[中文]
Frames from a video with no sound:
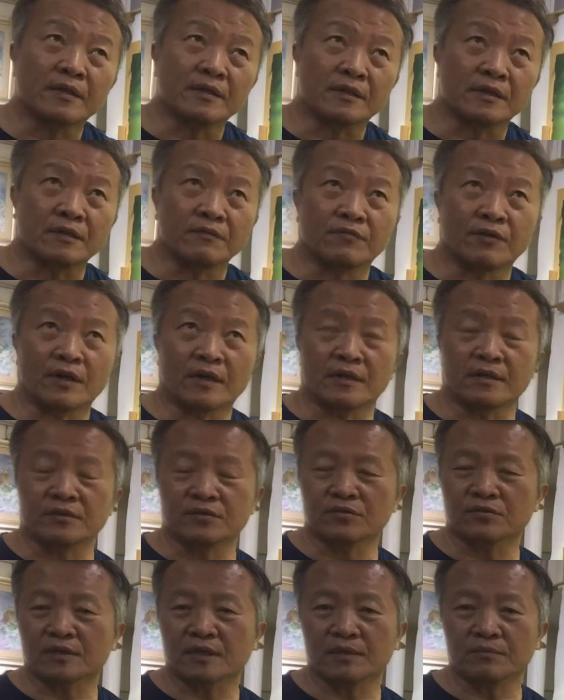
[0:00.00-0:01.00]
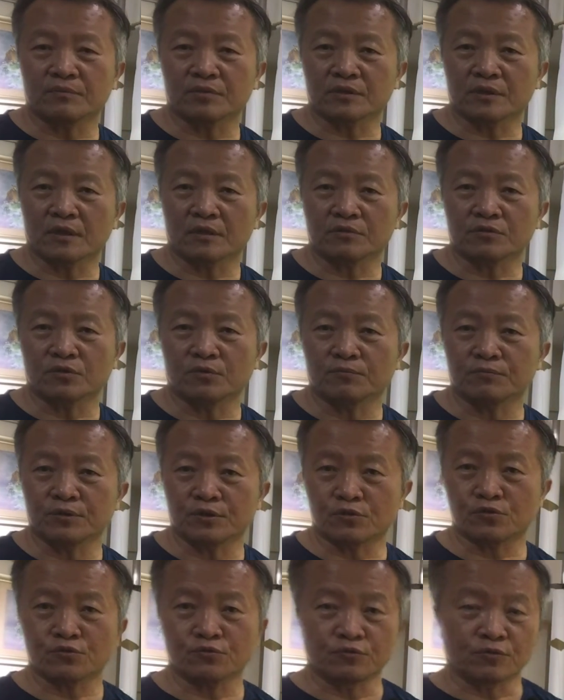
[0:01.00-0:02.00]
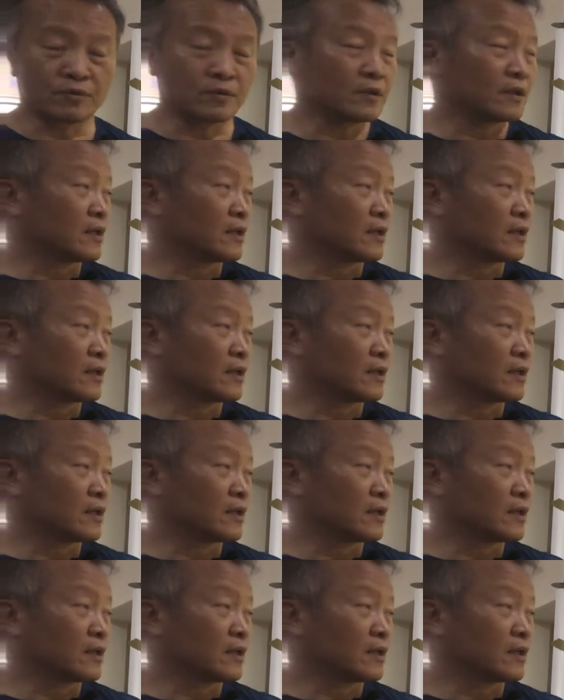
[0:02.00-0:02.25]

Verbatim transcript: 的地方了，你就看不到这种笔触。